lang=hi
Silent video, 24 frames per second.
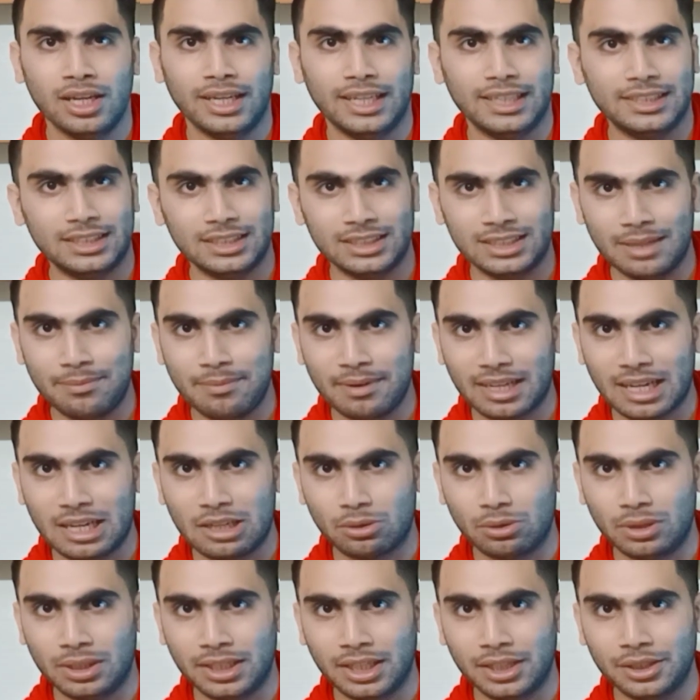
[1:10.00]
इसी से मैं
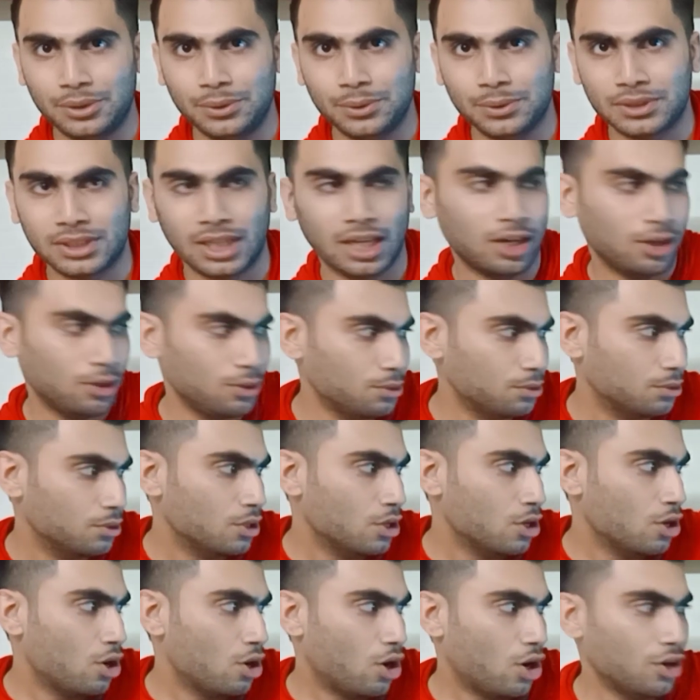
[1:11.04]
कैलकुलेटर यूज़ कर लूँ
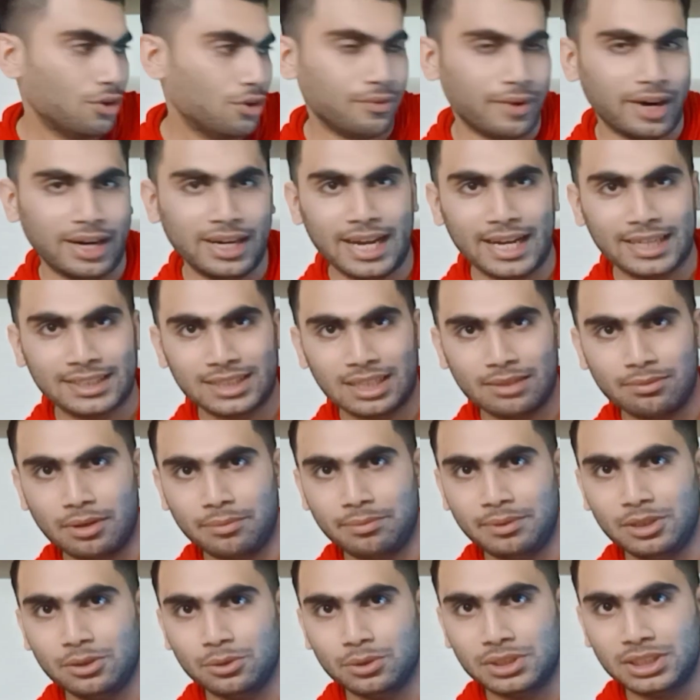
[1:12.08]
और वर्ड एक्सेल में
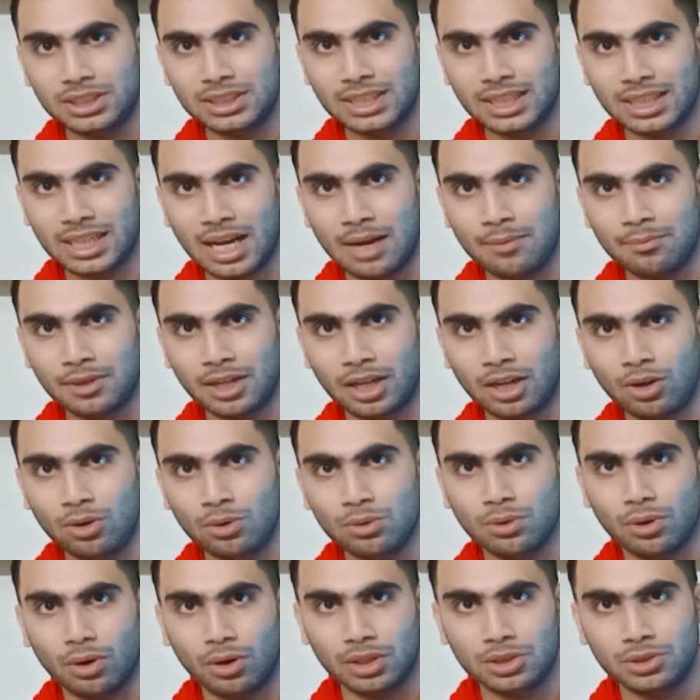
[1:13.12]
भी उसी से काम कर
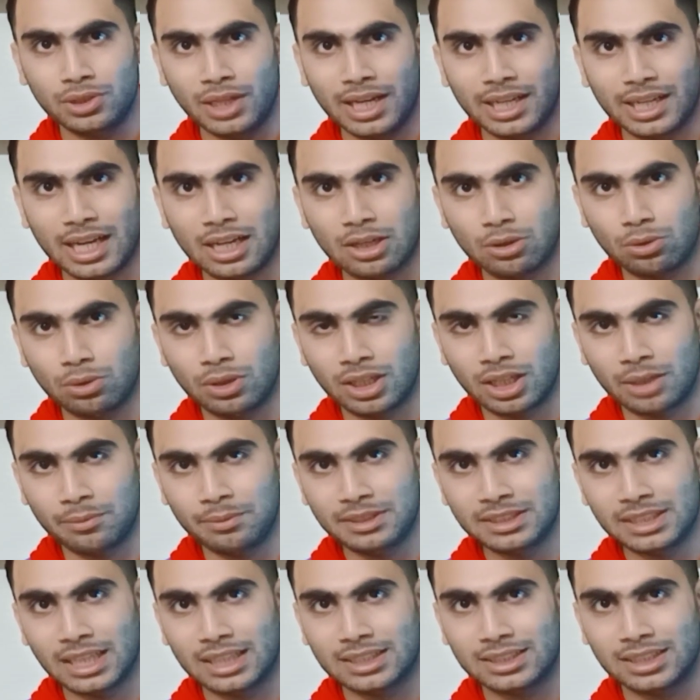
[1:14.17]
लूँ और जो है कैलकुलेटर भी
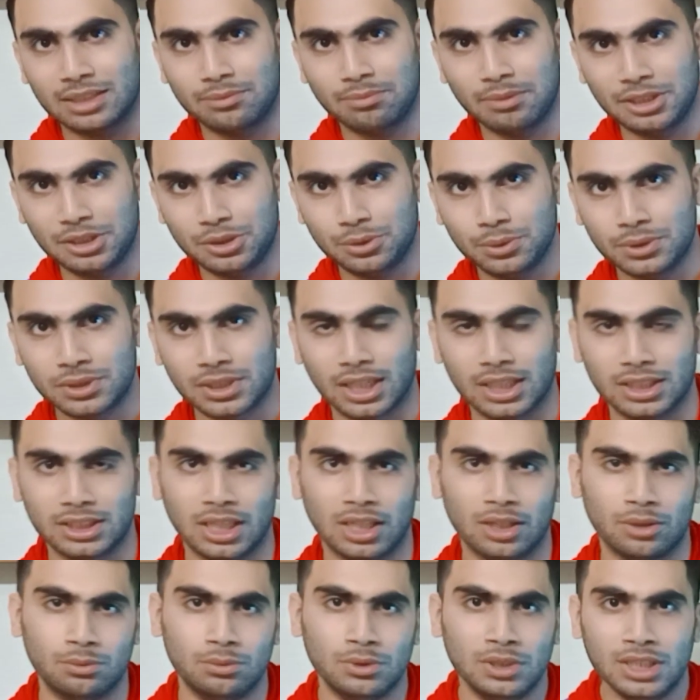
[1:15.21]
साथ साथ में यूज़
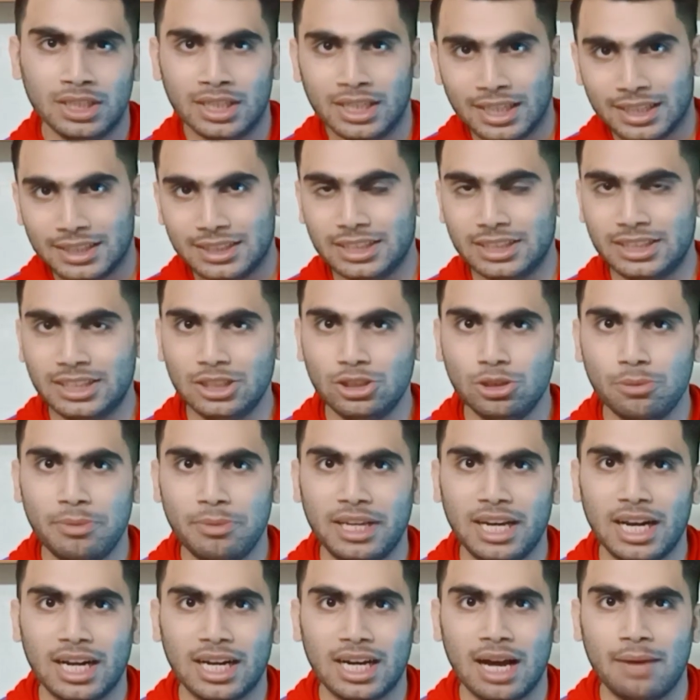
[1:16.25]
करता रहूँ जिससे जो
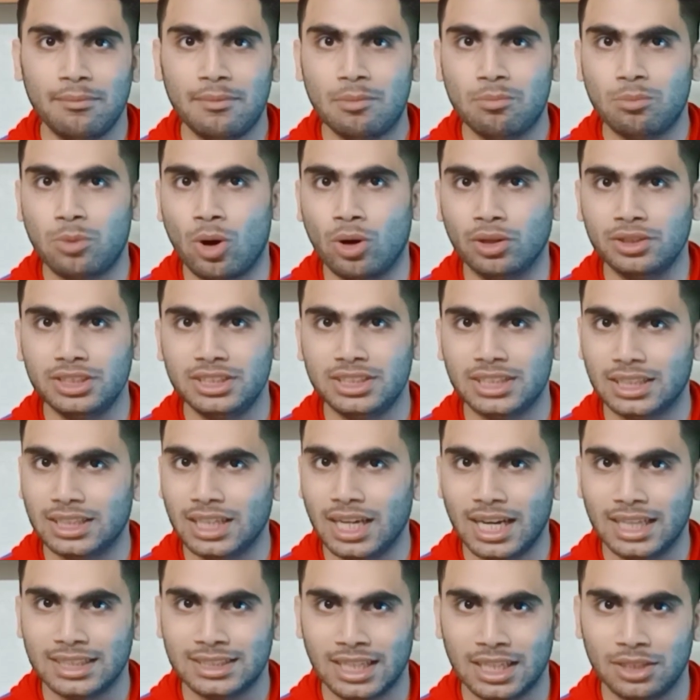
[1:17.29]
मेरा काम है बहुत ही ज़्यादा
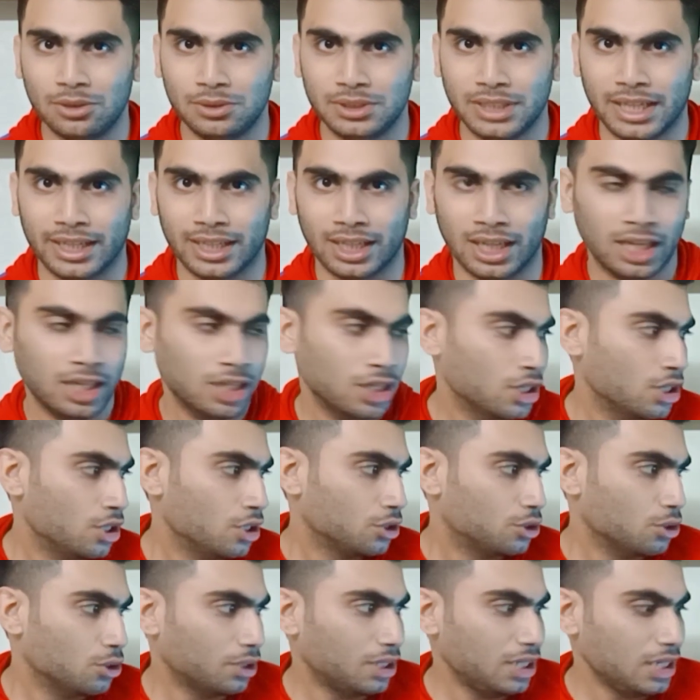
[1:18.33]
आसान हो जाएगा
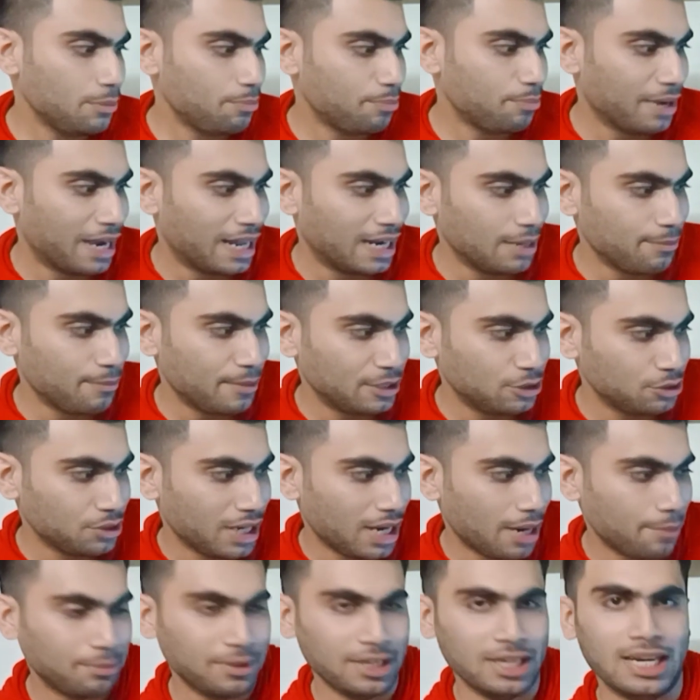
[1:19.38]
क्योंकि पहले मैं जो
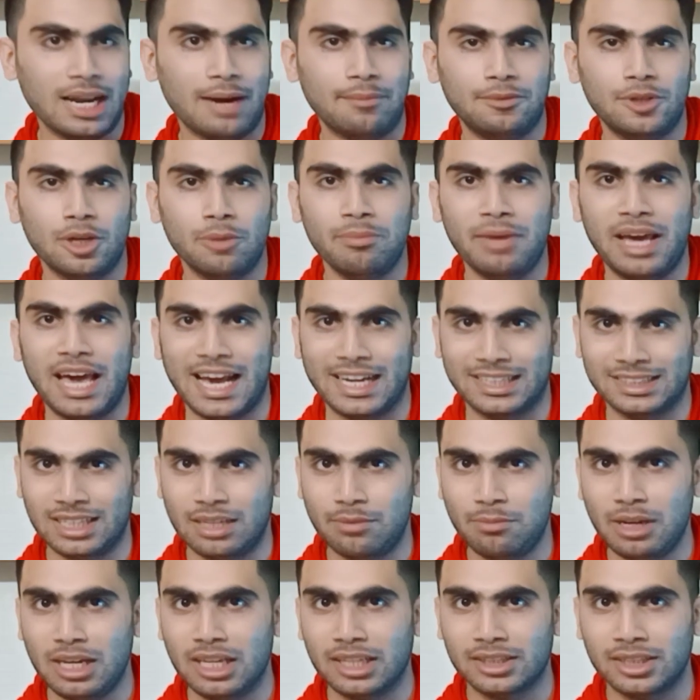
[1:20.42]
है अपने लैपटॉप में
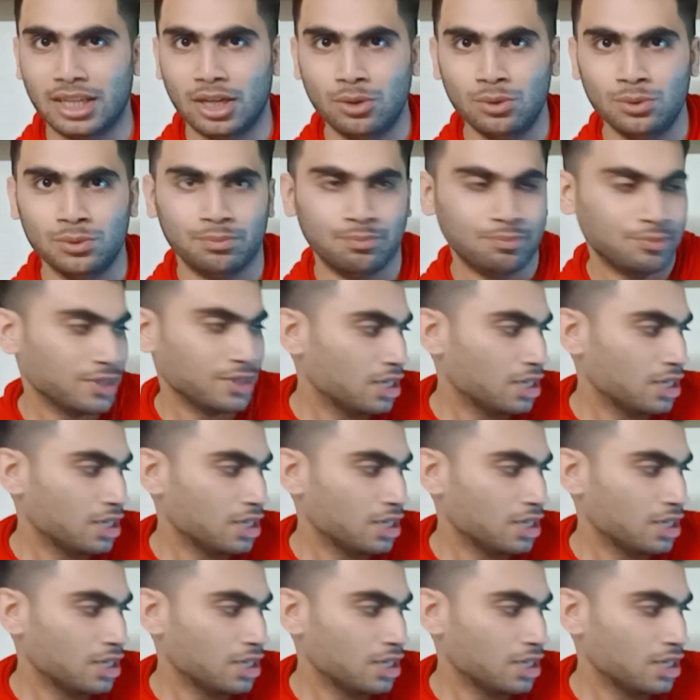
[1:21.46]
एक्सेल में लिखता हूँ